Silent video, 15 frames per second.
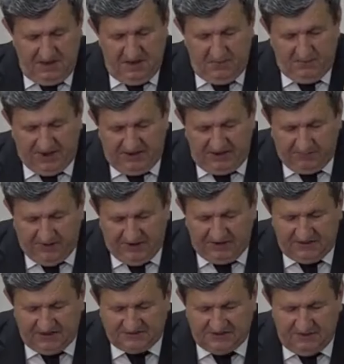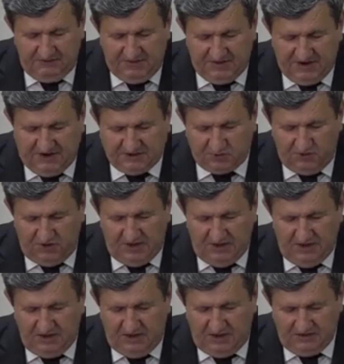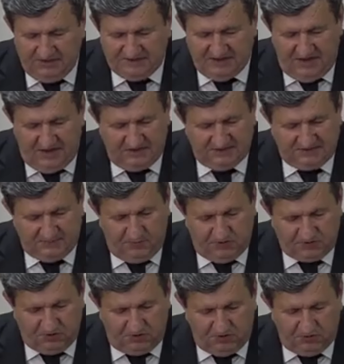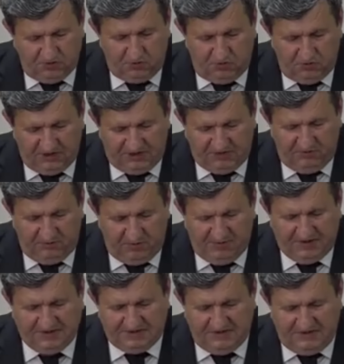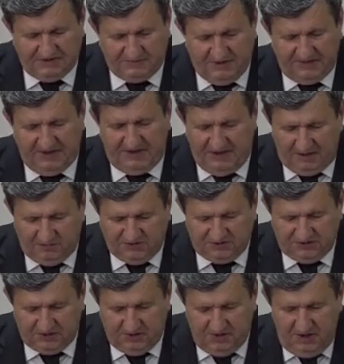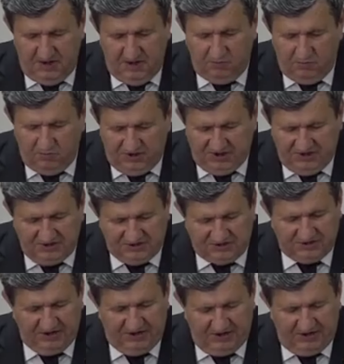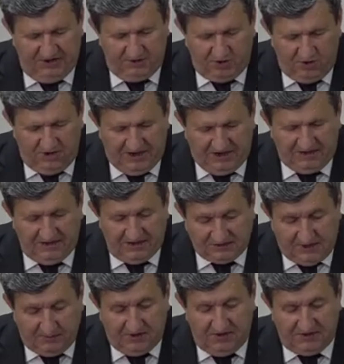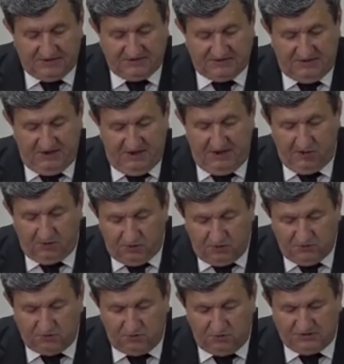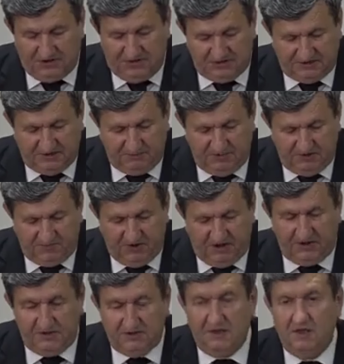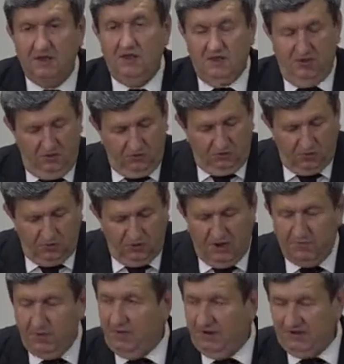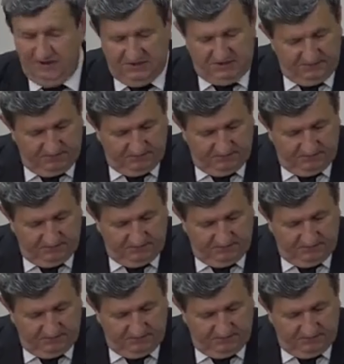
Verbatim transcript: Pendik Belediyesi birkaç köye halı saha, spor salonu, konuk evi ve benzeri hizmetler yapmıştır. Bunların dışında ilgili köylerde yaşam kalitesini, ekonomisini yükseltecek bir faaliyeti görülememektedir.